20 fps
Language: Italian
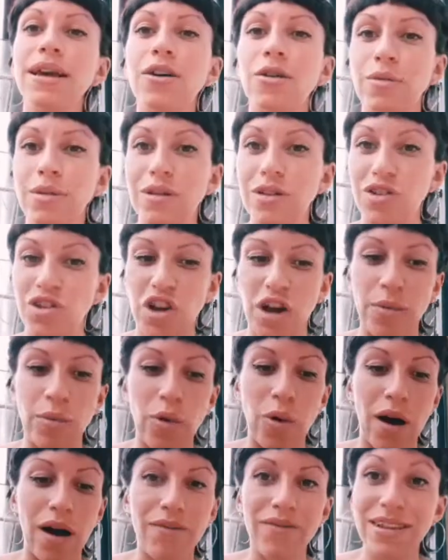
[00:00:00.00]

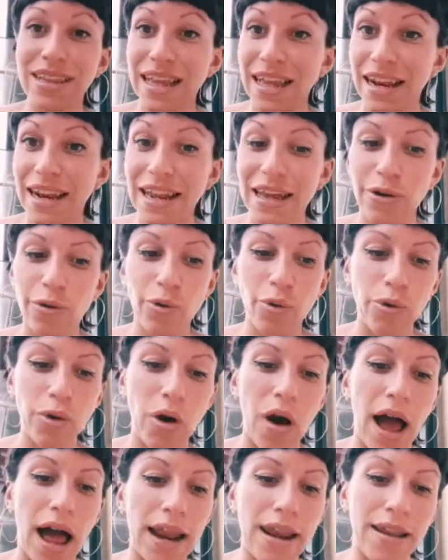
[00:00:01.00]
cominciamo a vederli
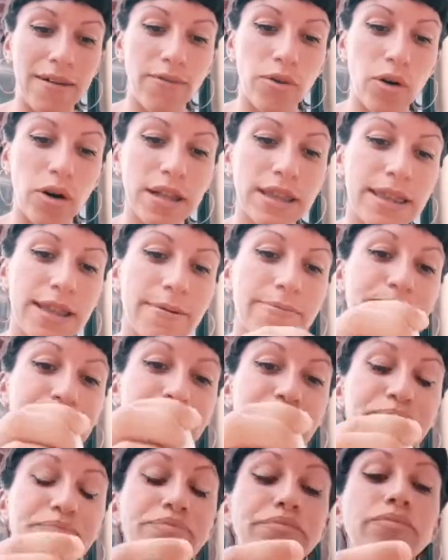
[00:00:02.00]
uno alla volta.
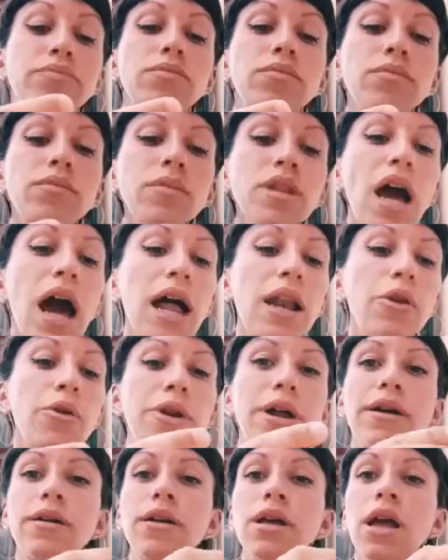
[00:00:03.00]

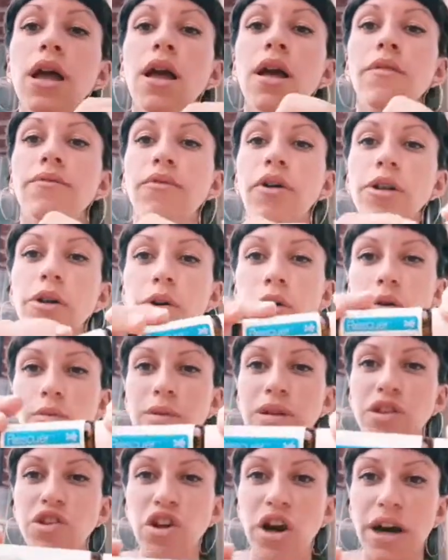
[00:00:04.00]
Allora, voglio
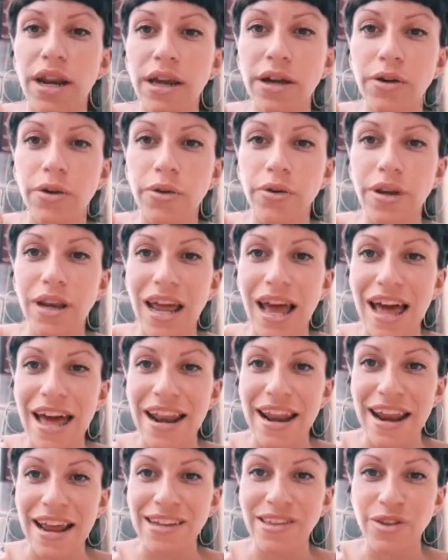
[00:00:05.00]
cominciare con
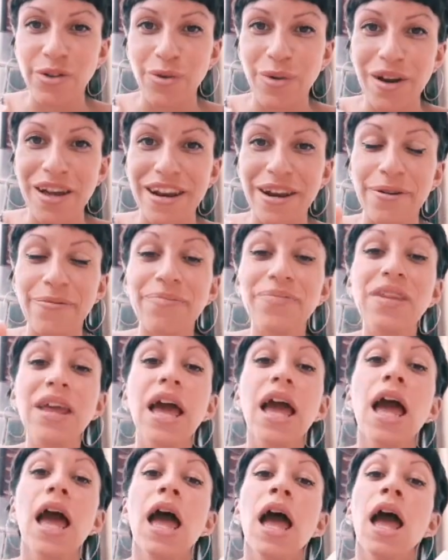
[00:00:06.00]
Resquare.
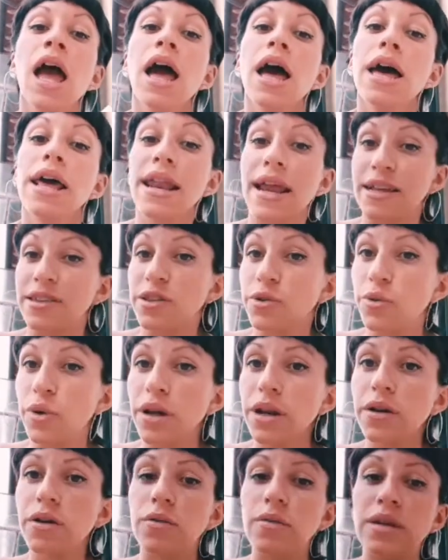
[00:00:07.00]

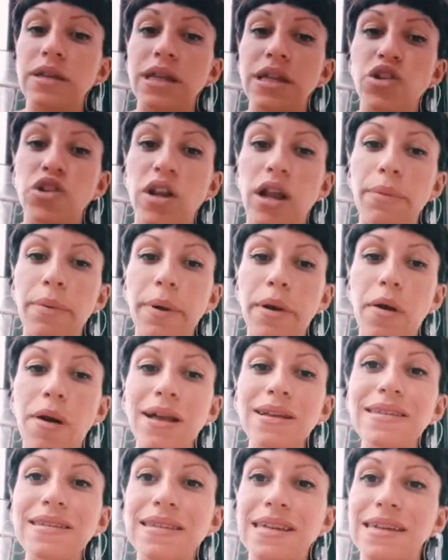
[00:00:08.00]
Resquare, come dice la
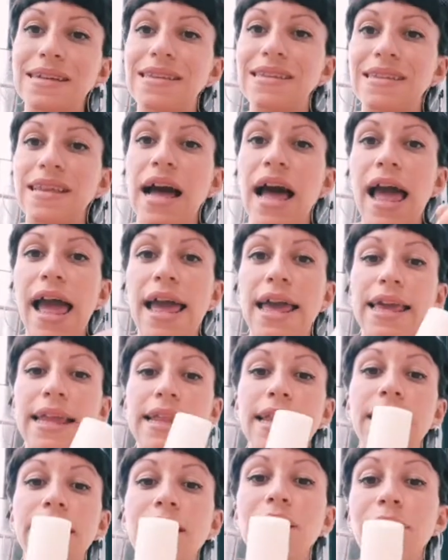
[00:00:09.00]
parola stessa, è
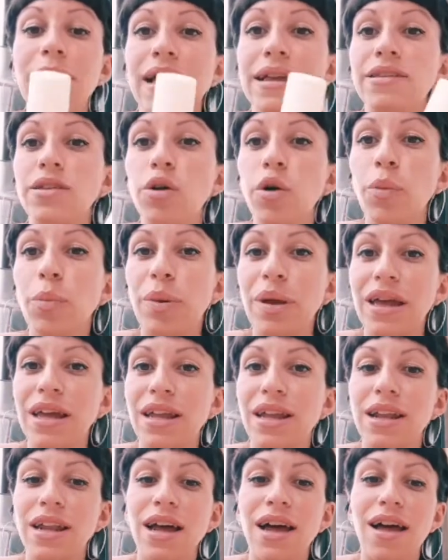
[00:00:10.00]
il rimedio
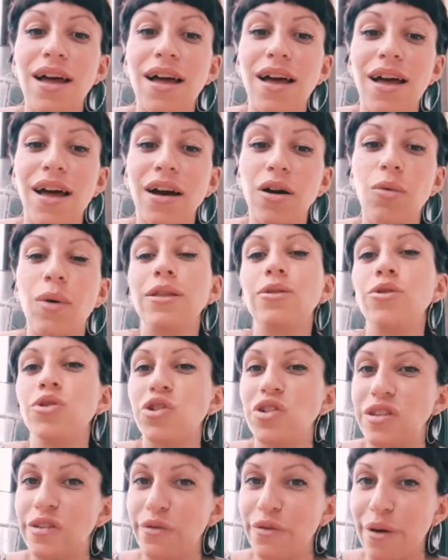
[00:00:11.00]
per eh, quando
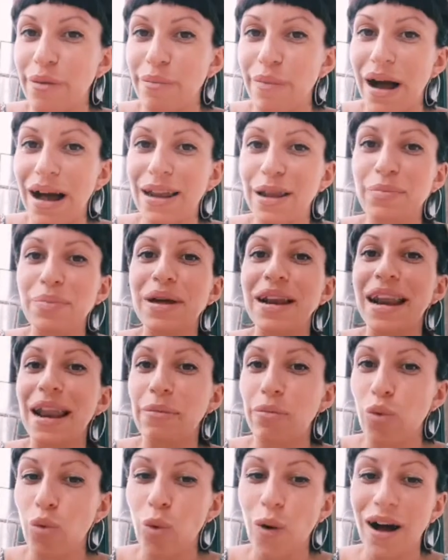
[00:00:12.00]
ci si fa male, per
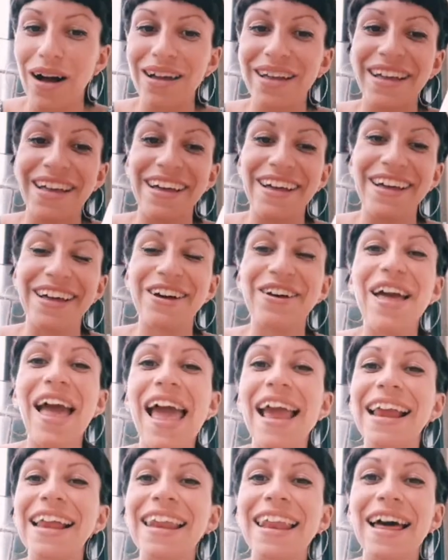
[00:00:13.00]
la bua. Eh,
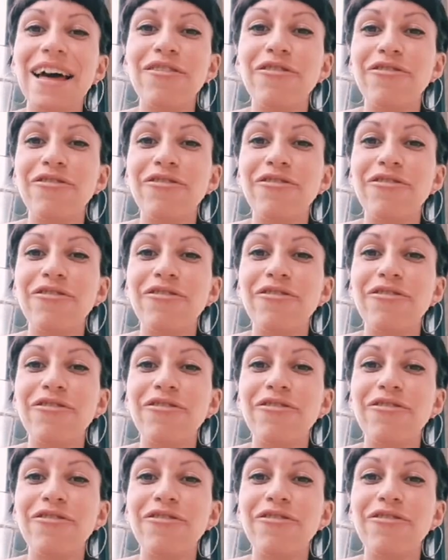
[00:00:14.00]
è,